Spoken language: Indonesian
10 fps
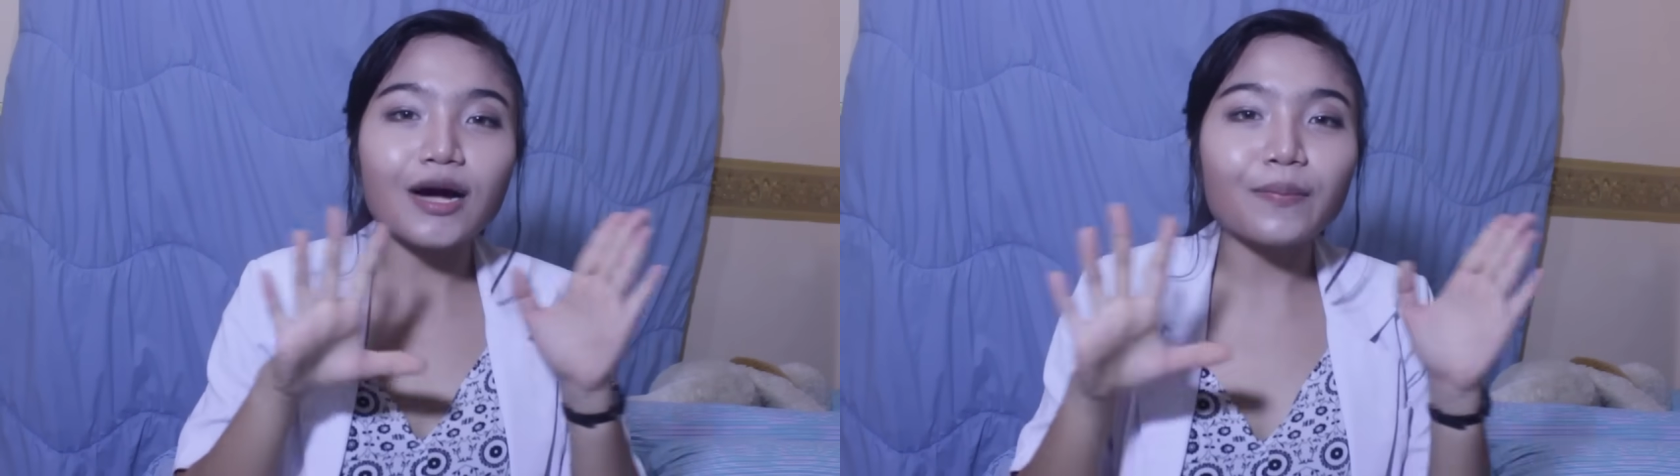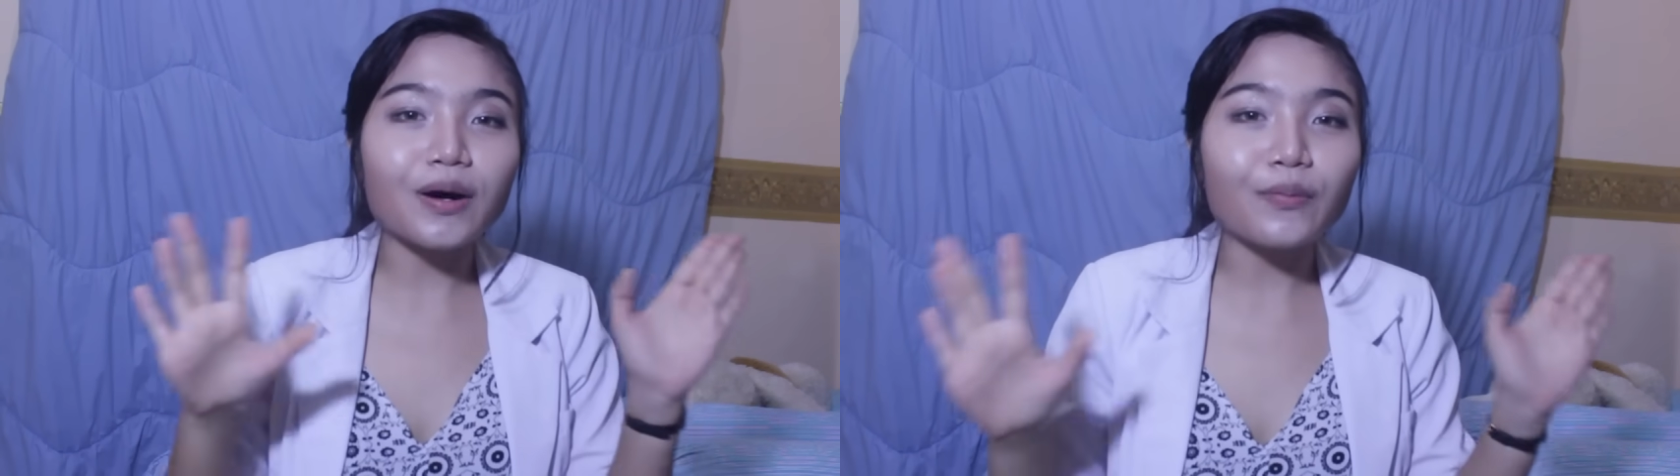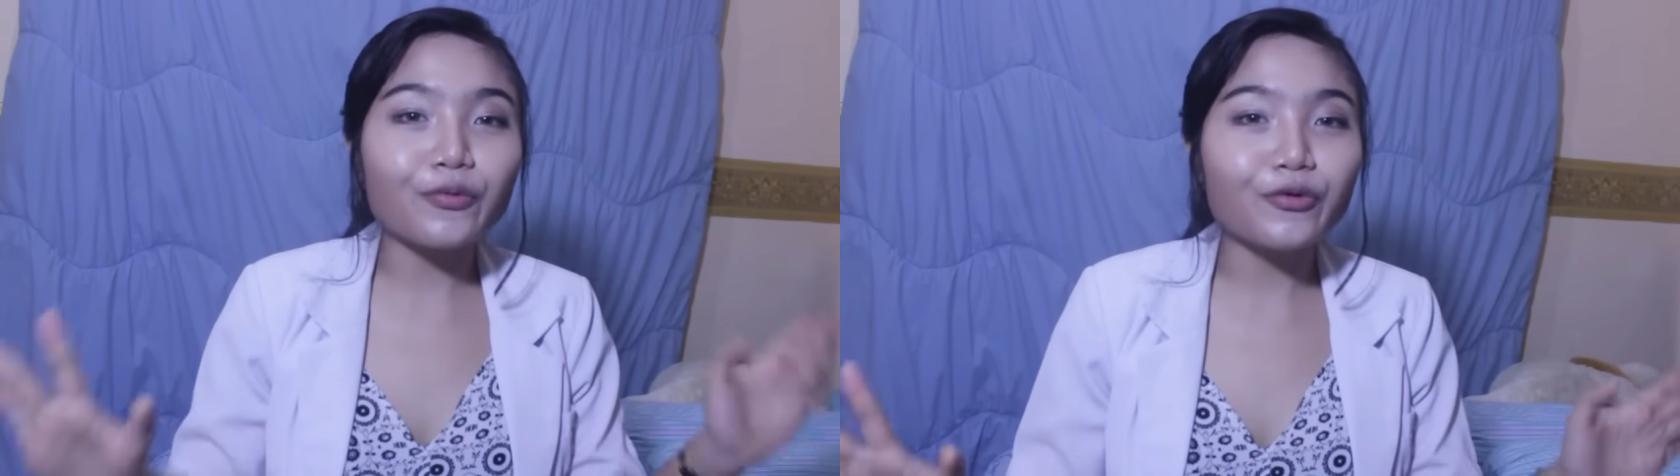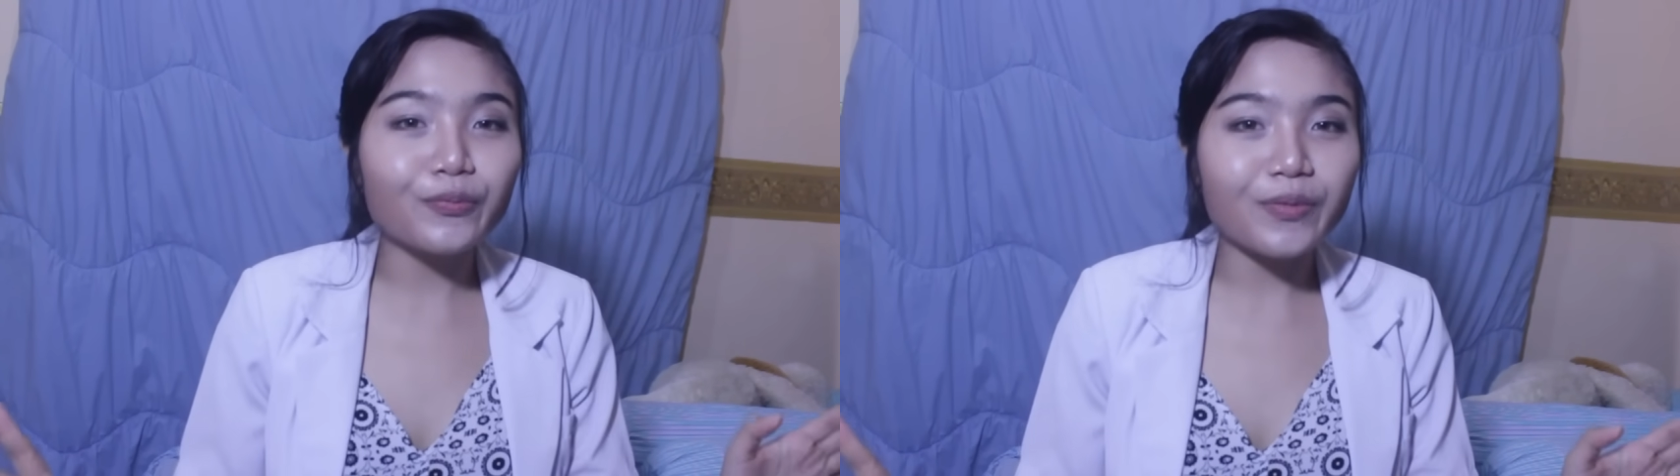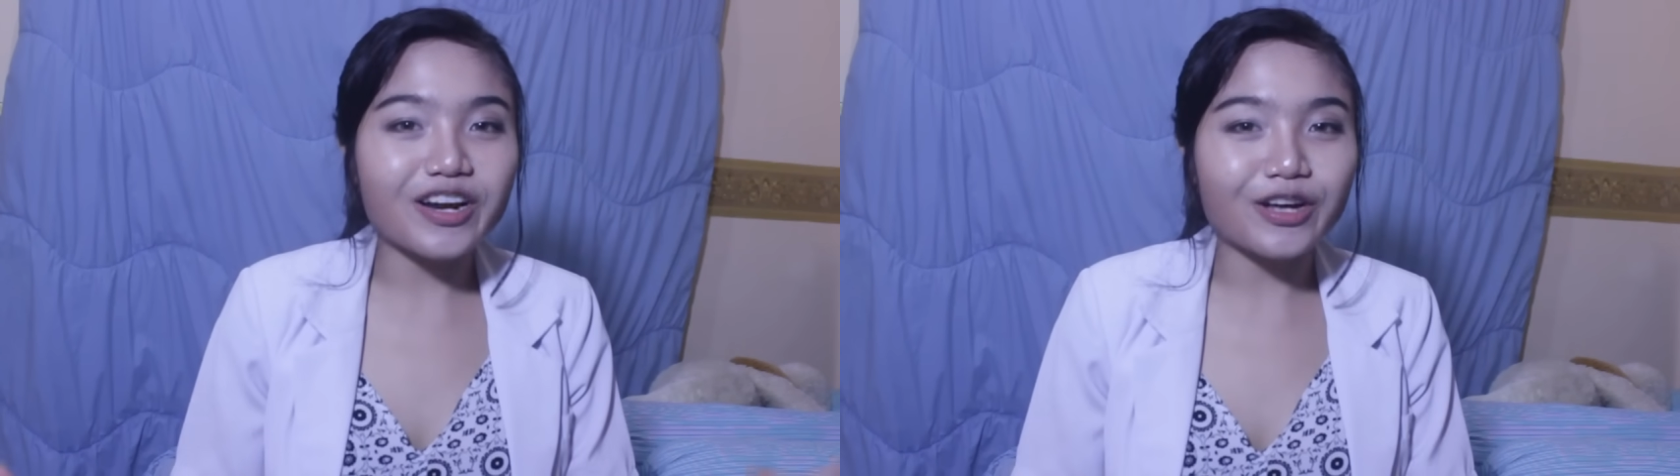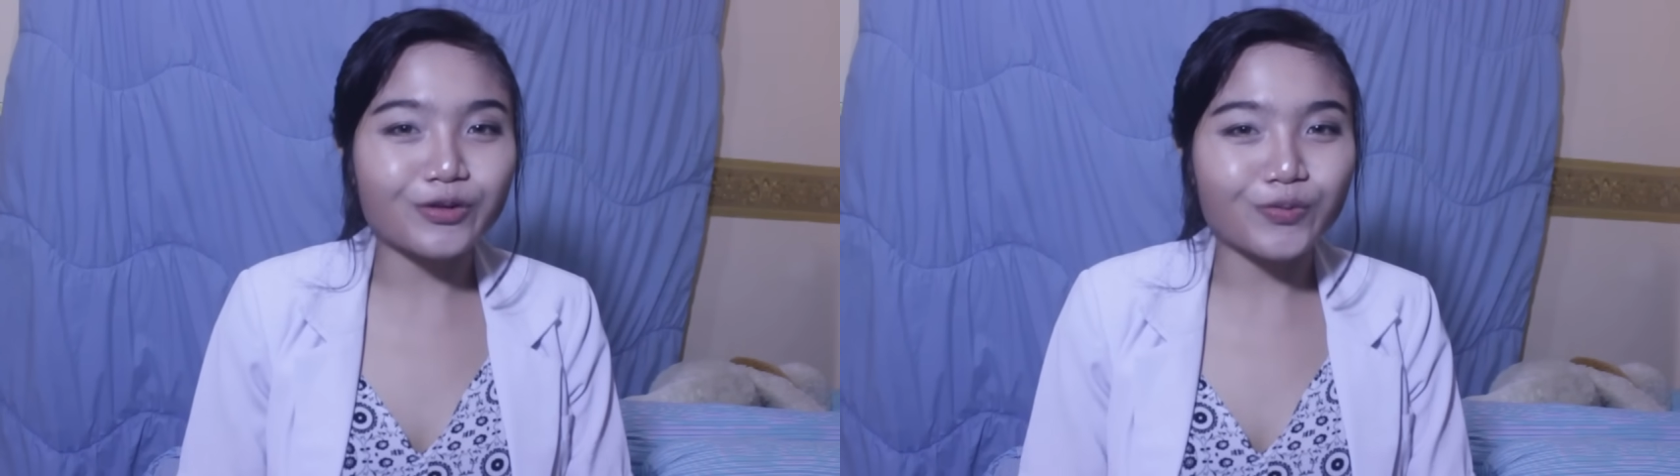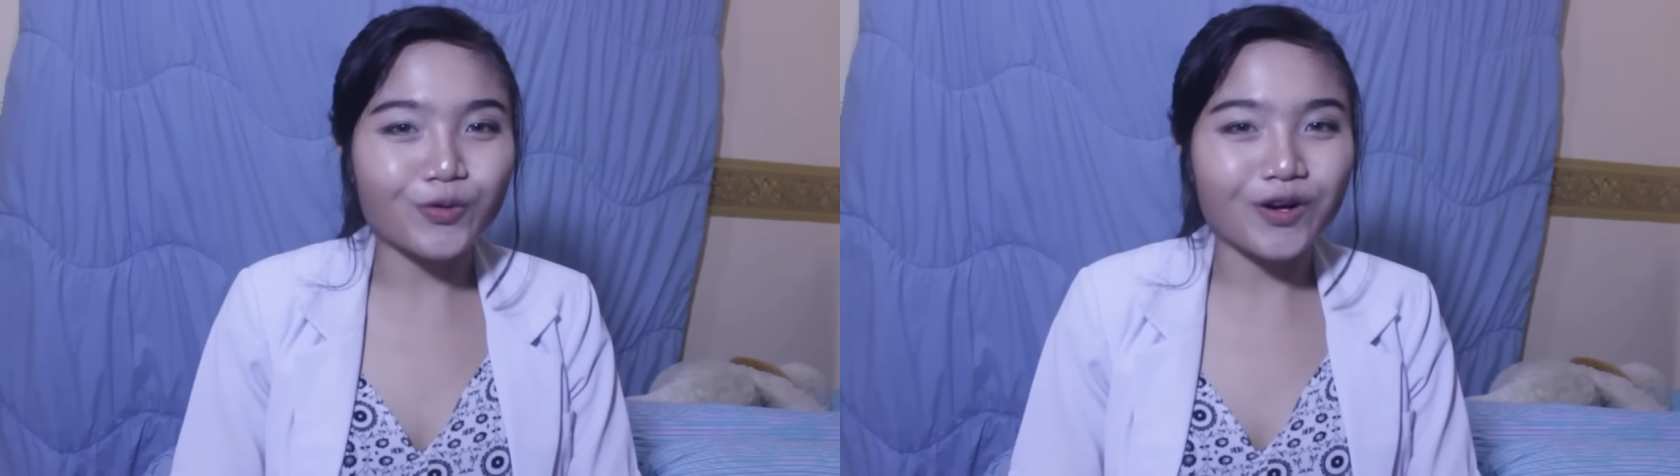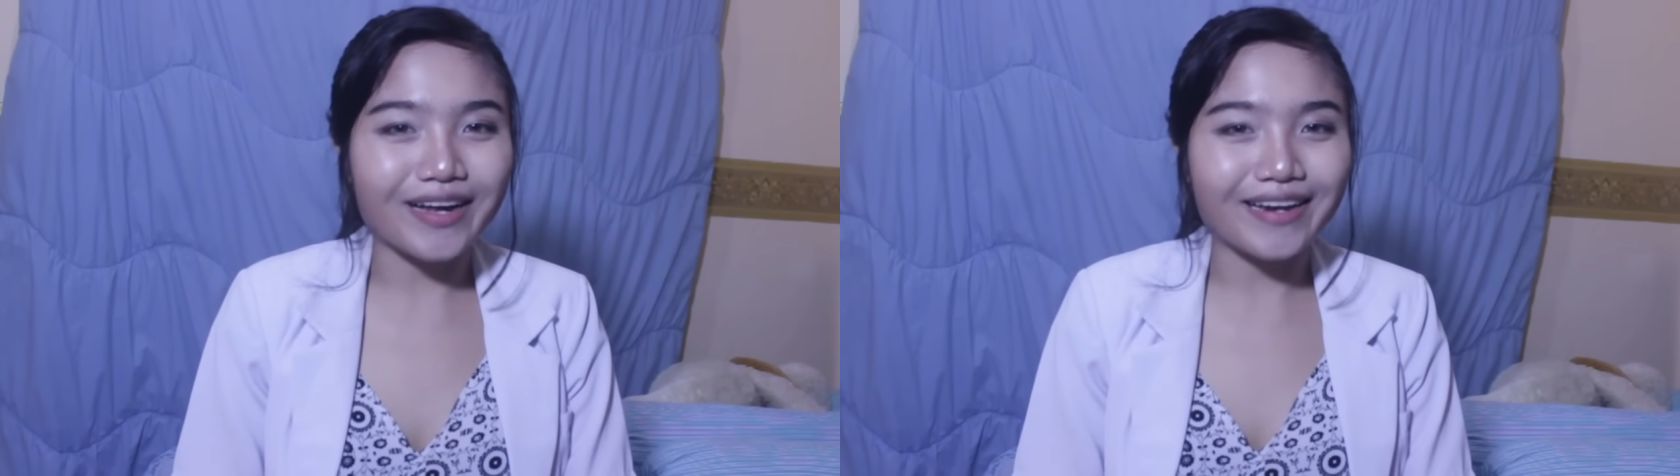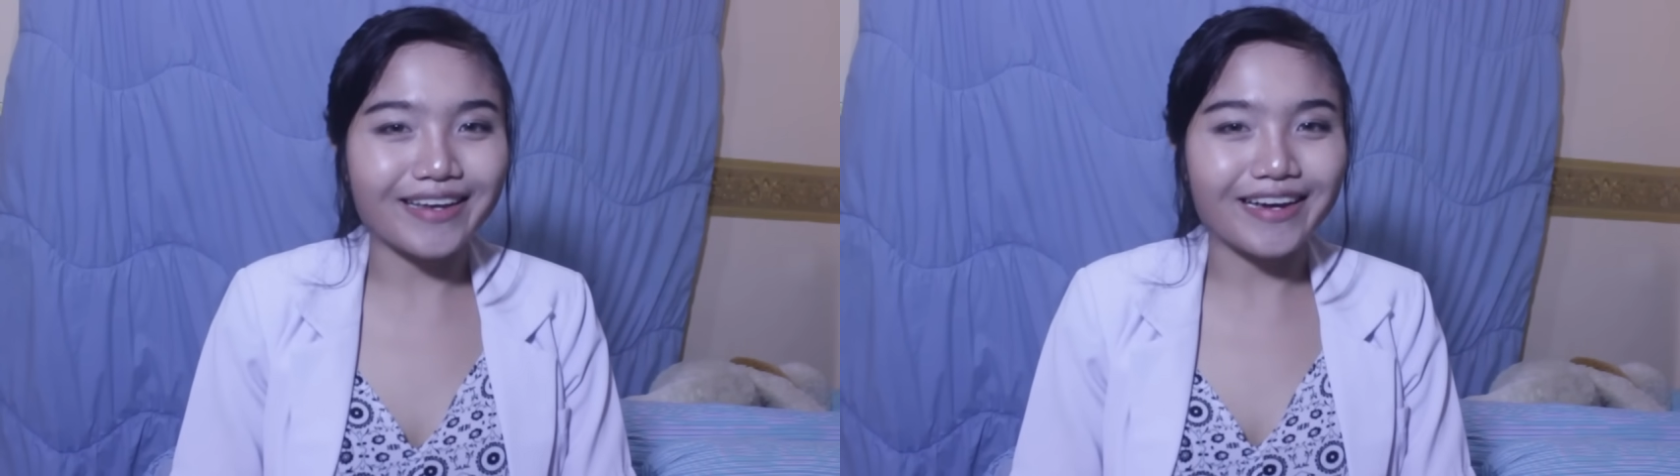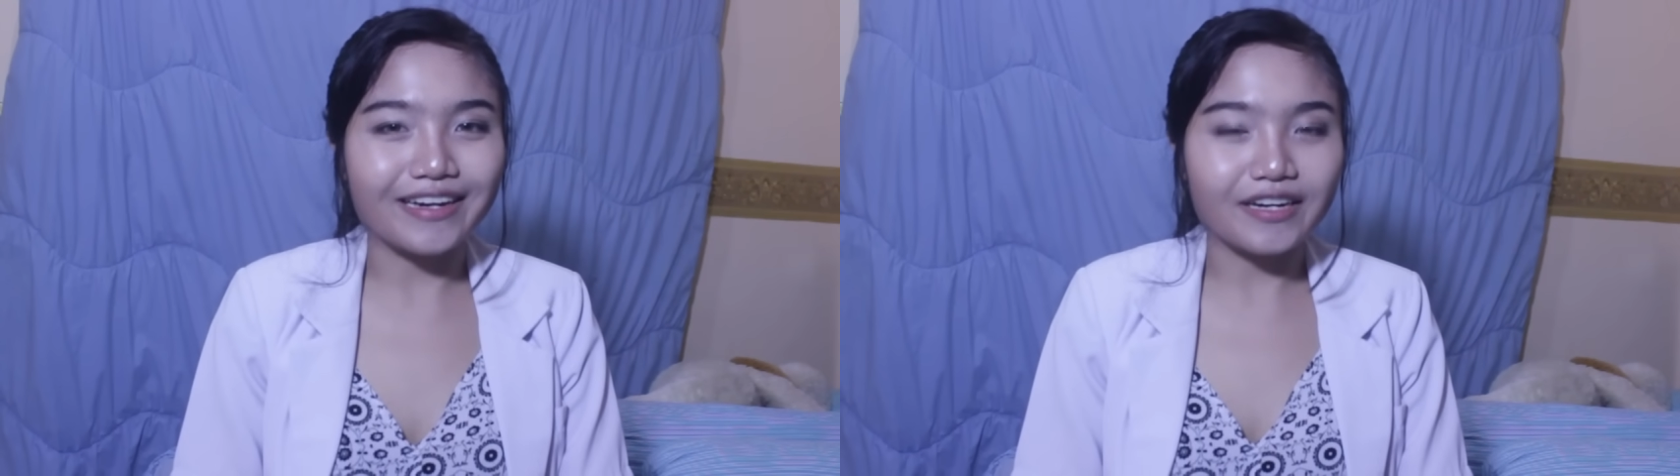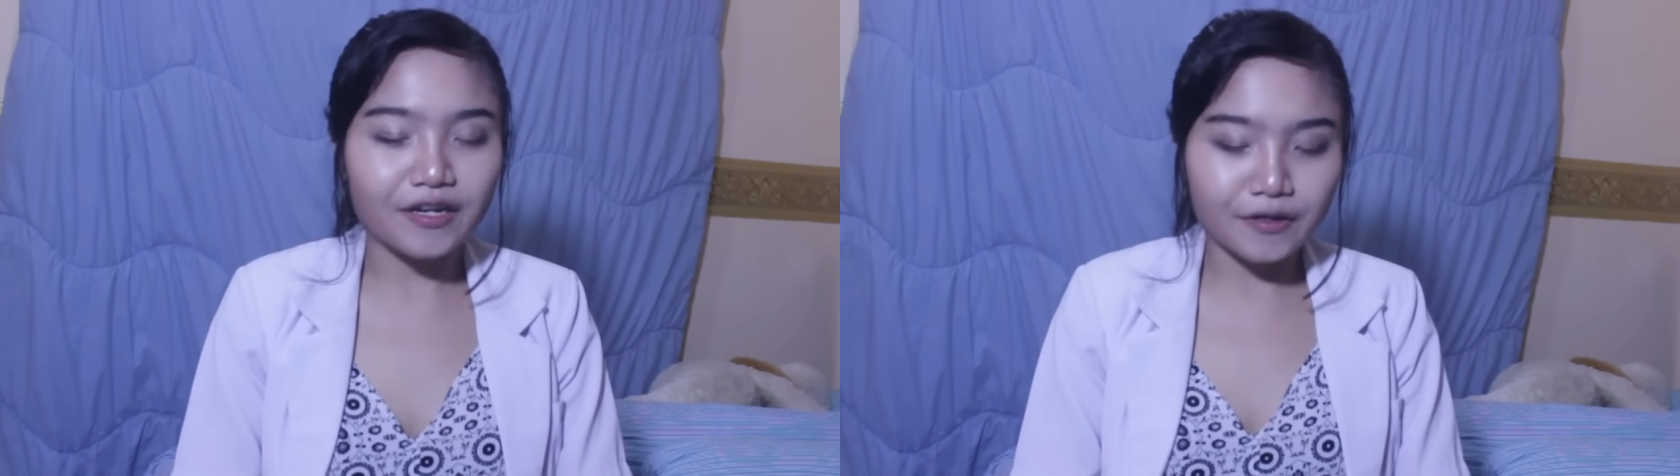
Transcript: apapun pada tubuh kalian.